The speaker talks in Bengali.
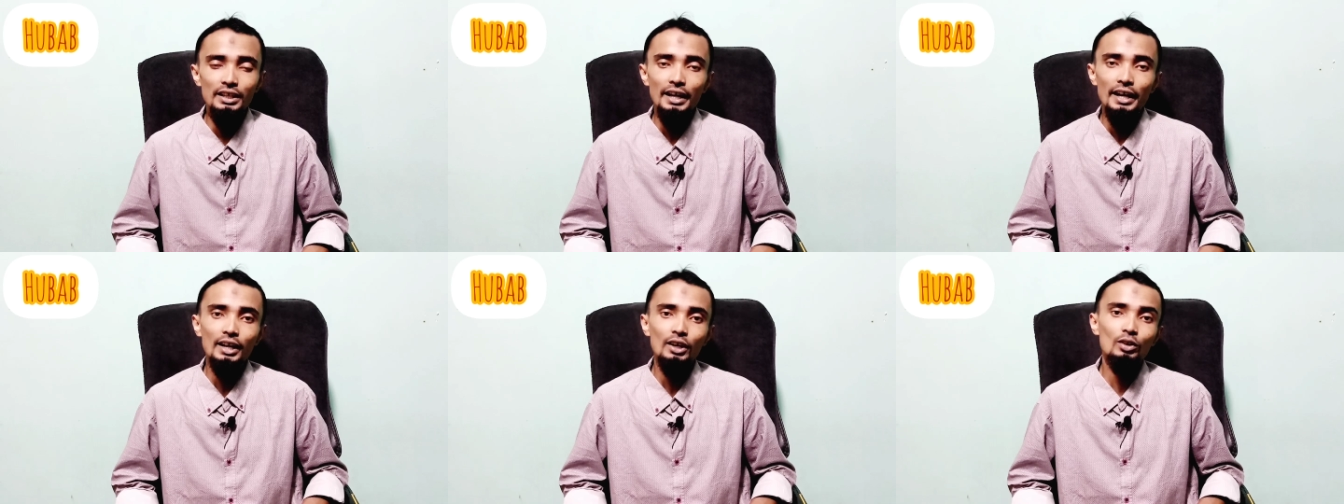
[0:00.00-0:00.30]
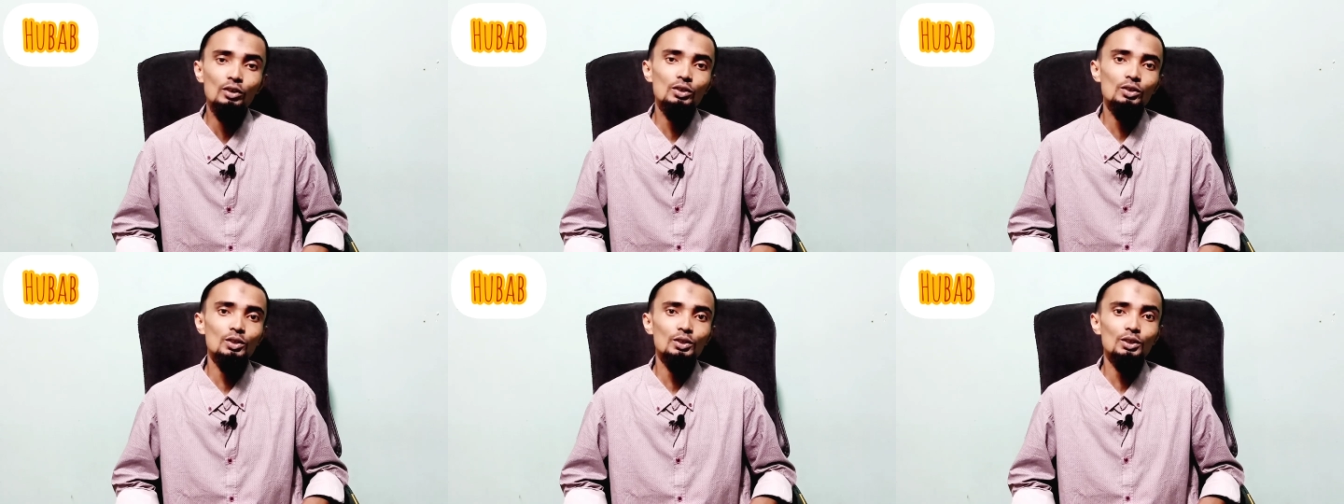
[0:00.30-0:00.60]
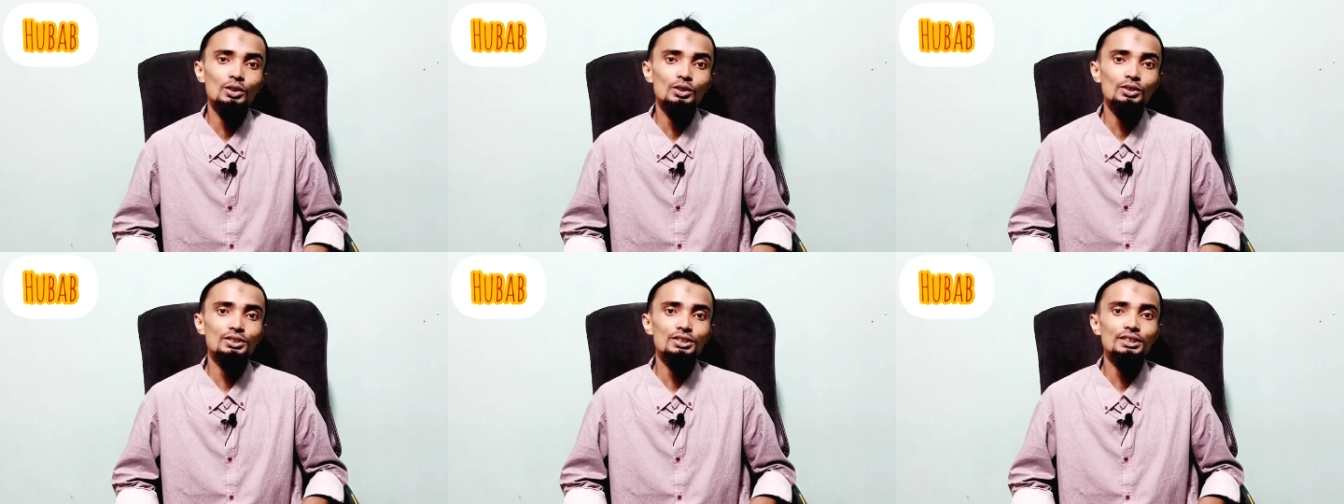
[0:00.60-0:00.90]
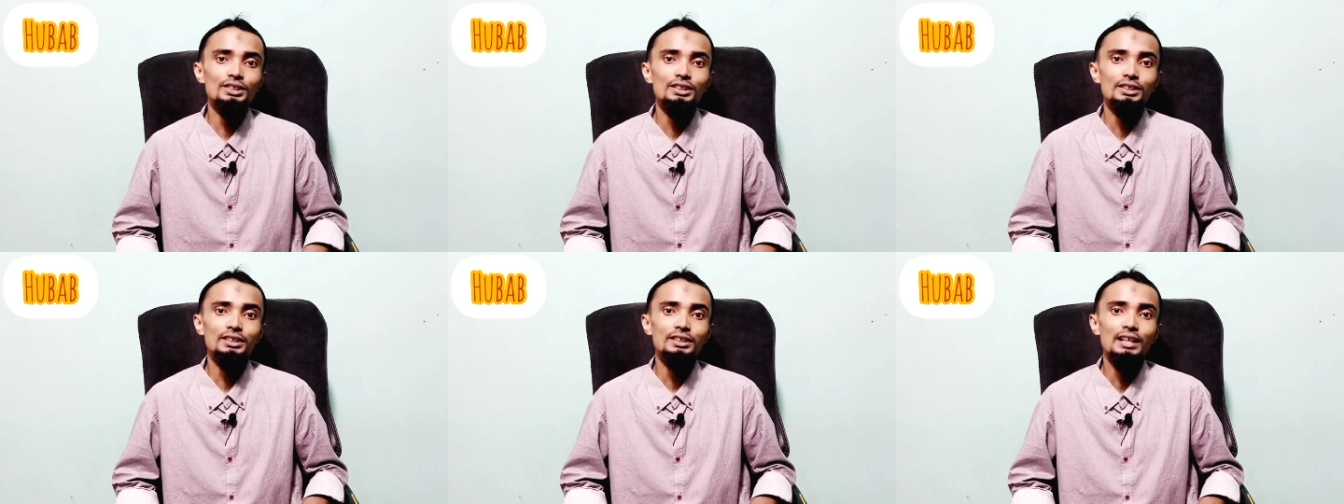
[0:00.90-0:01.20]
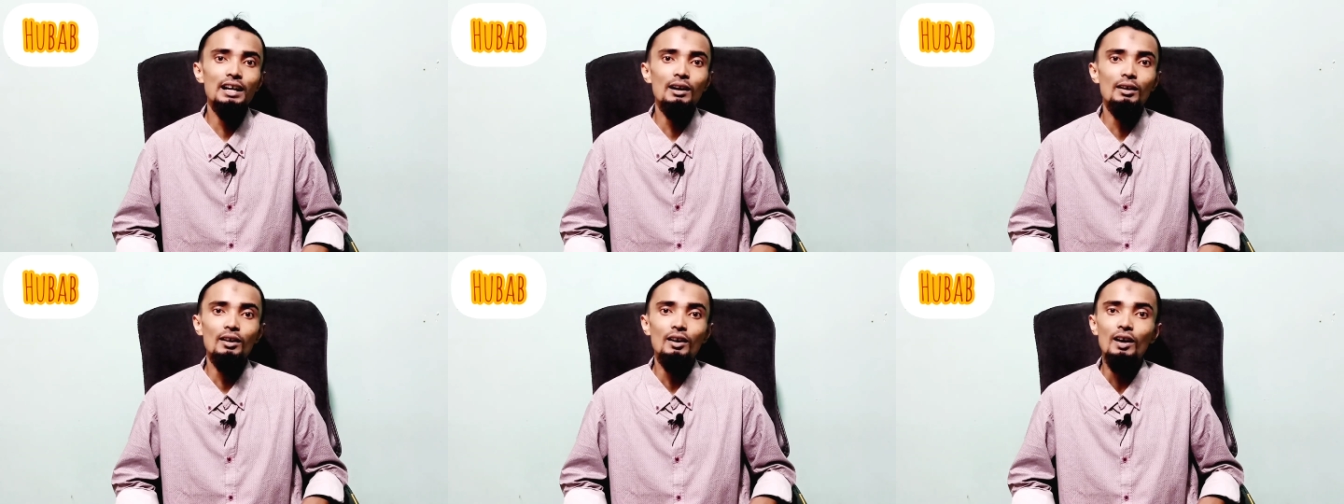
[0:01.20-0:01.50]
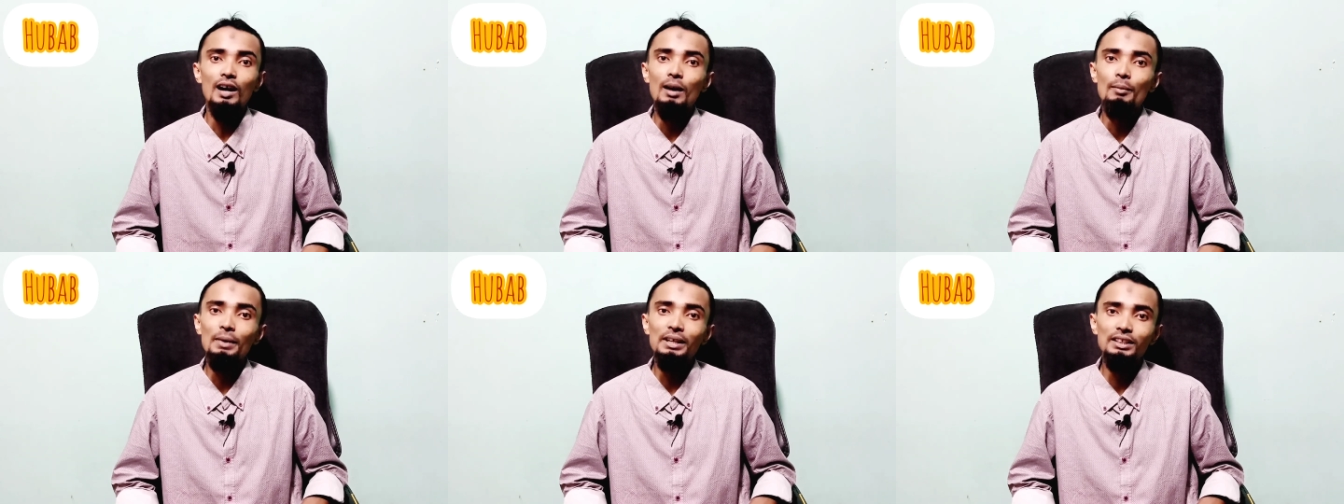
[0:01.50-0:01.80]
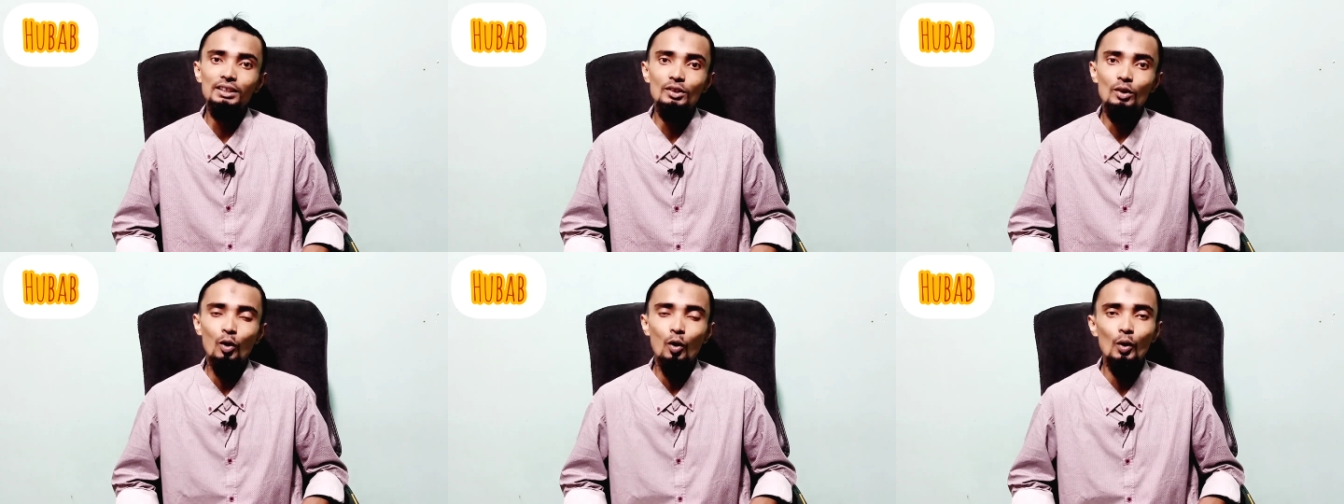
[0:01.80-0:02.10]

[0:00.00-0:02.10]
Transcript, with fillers: এখন কথা হচ্ছে কি আমাদের